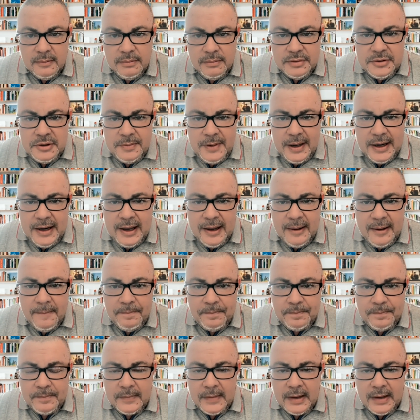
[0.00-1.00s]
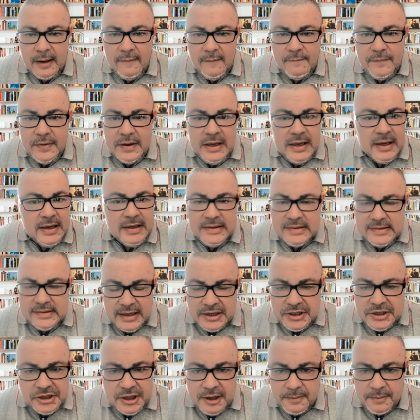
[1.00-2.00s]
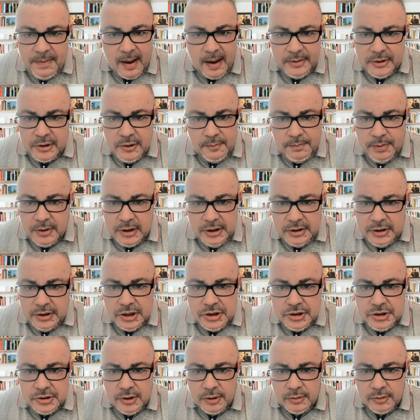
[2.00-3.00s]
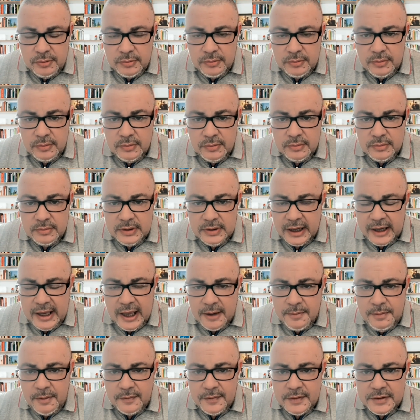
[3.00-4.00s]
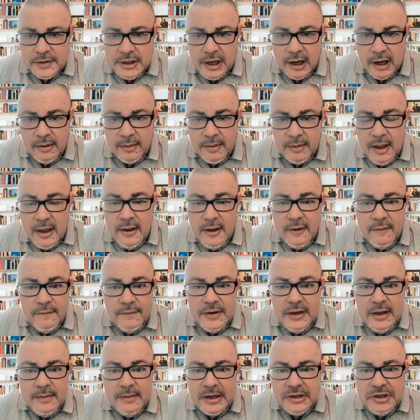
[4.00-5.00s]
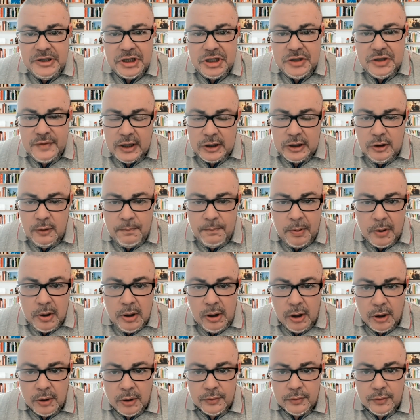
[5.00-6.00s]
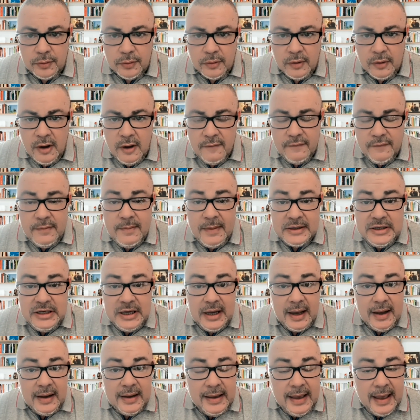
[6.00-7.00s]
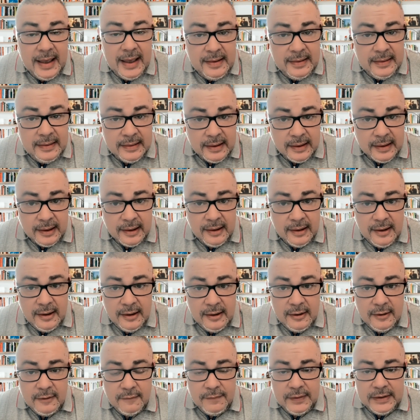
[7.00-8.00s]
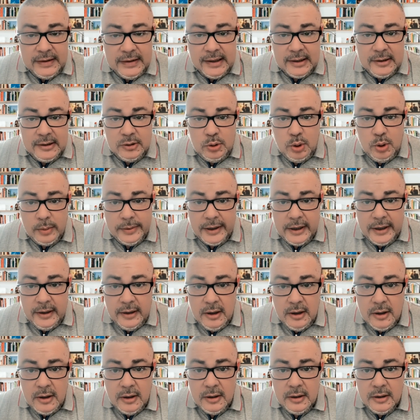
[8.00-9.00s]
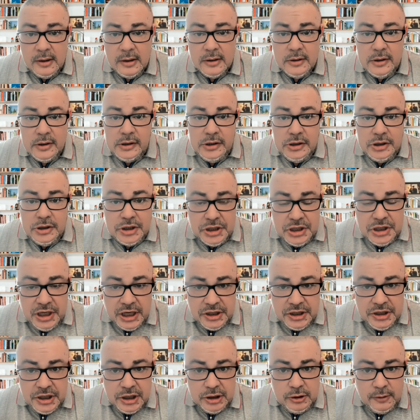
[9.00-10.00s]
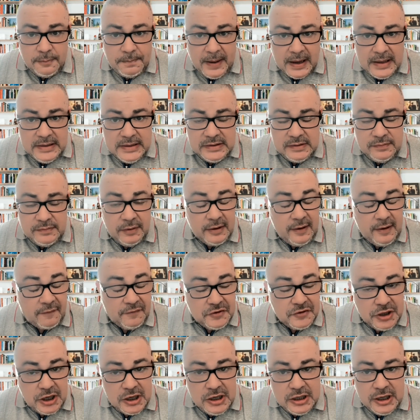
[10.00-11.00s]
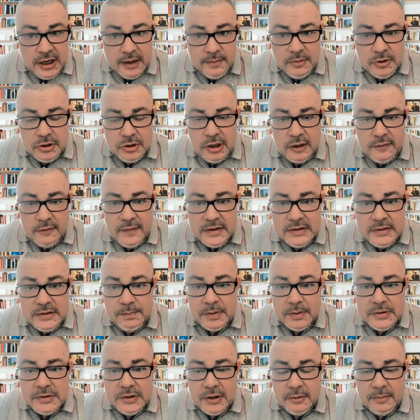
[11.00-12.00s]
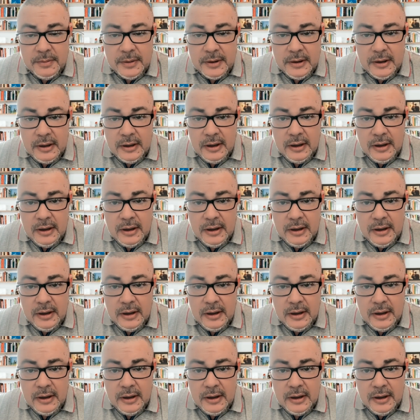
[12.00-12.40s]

Proszę pana, wy nie jesteście partią polityczną, tak jak powiedziałem. Wy nie macie światopoglądu, wy macie agendę, wedle której rżniecie to państwo na wszelkie możliwe sposoby.